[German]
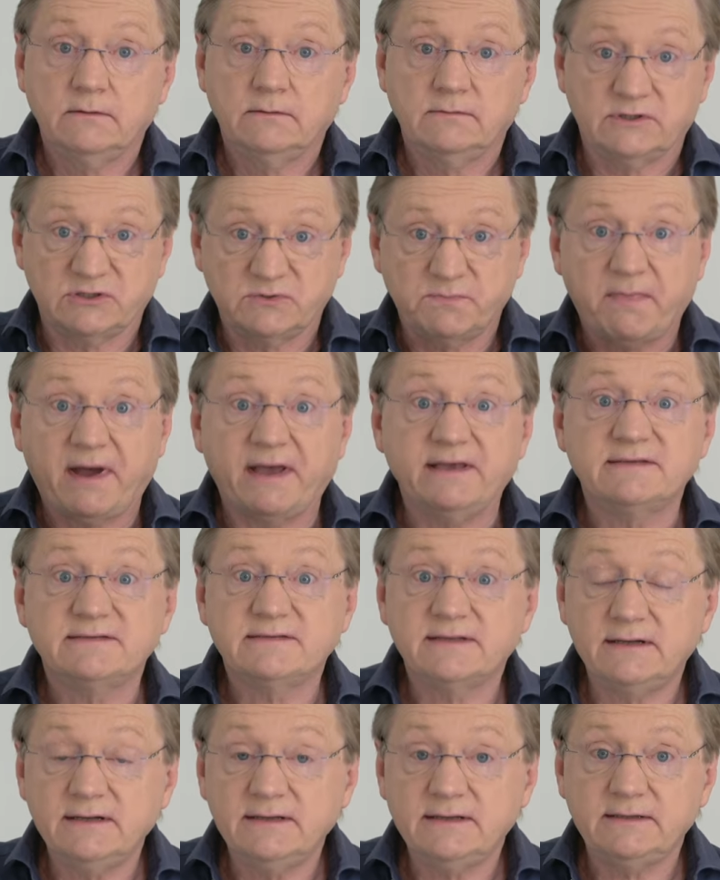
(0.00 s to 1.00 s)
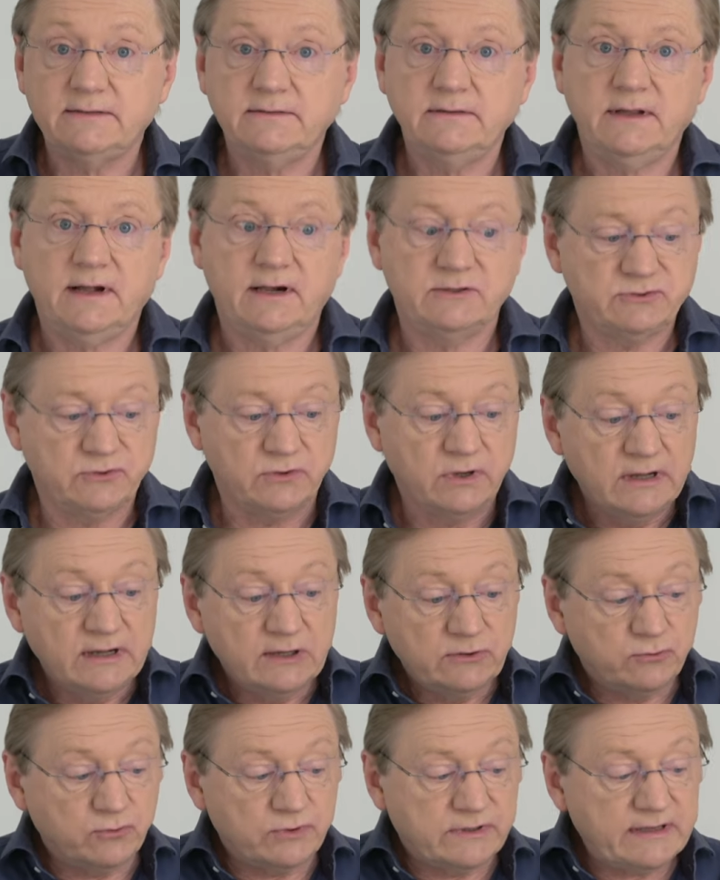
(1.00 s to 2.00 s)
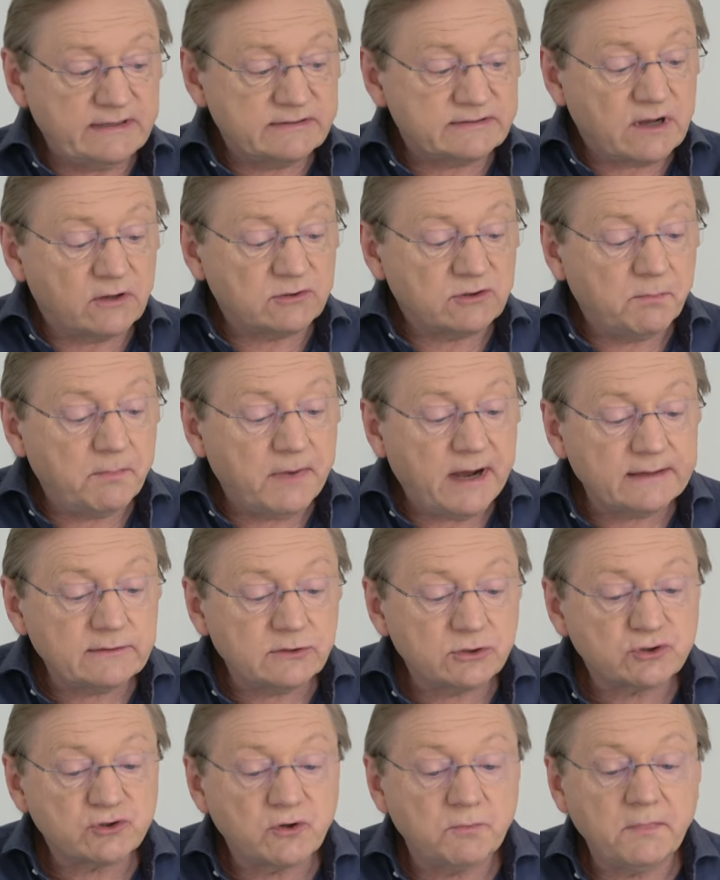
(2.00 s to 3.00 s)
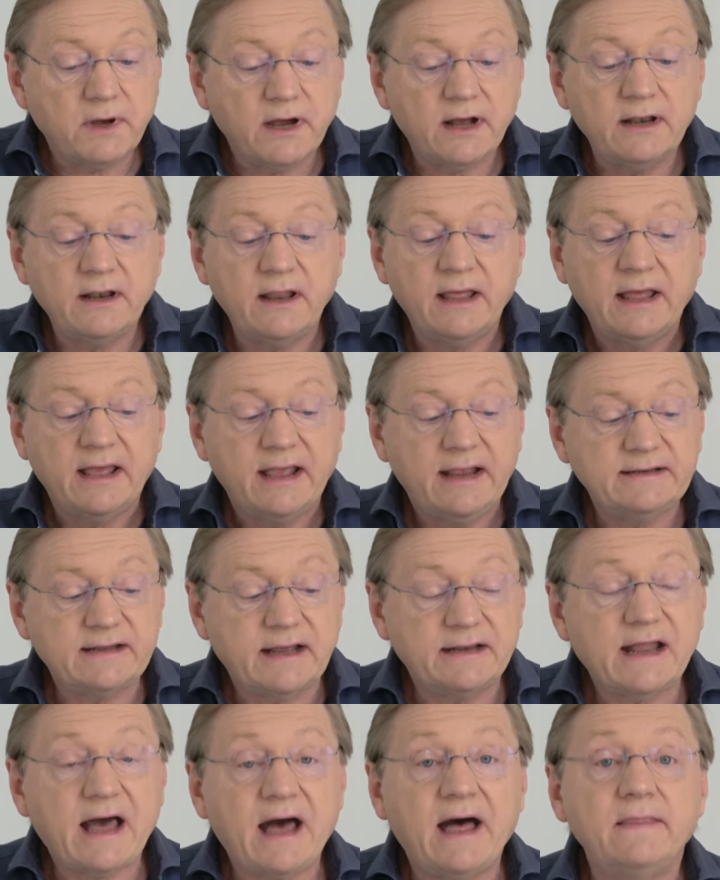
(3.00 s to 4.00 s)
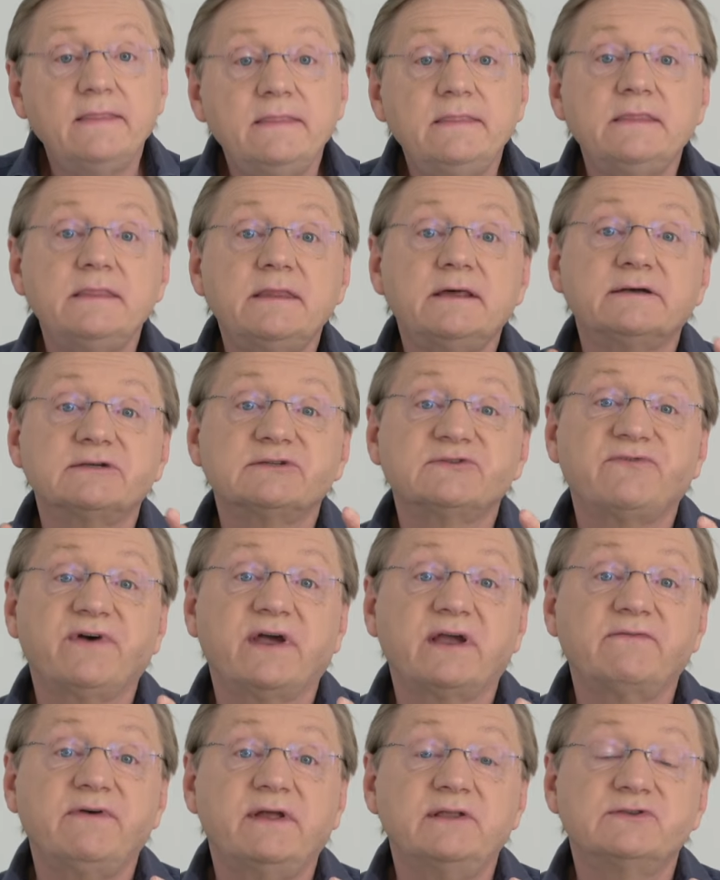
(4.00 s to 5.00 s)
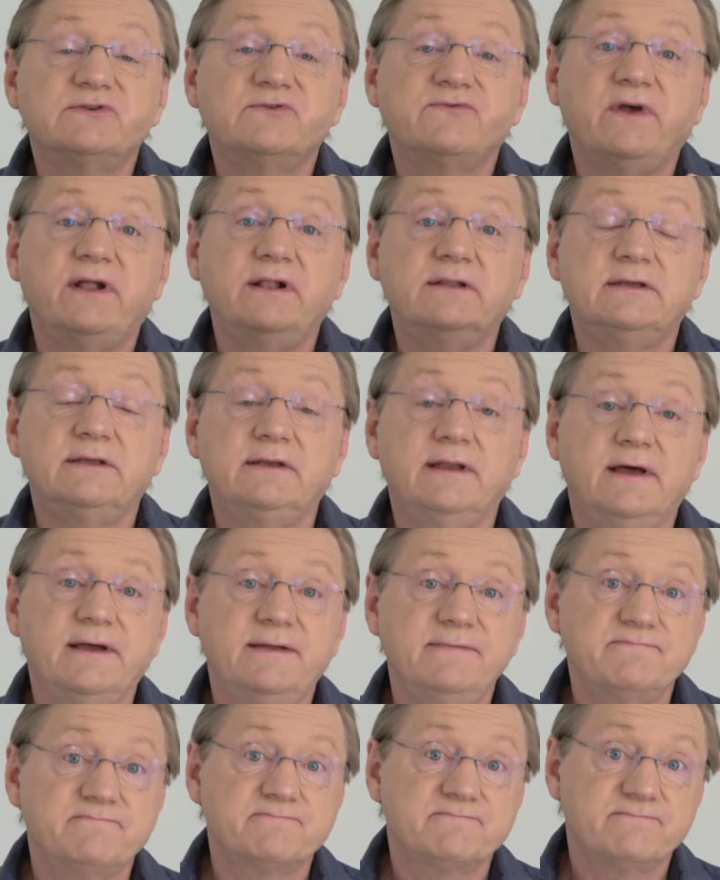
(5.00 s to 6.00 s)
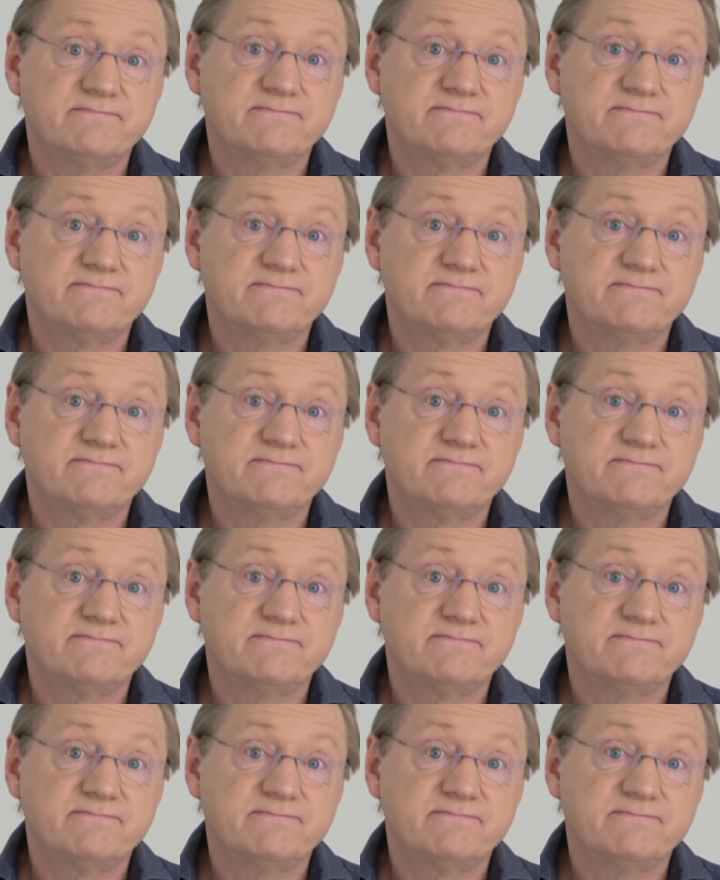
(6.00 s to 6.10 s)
des Meisterlichen. Also du gehst automatisch schon mal in ein anderes Frequenzfeld hinein,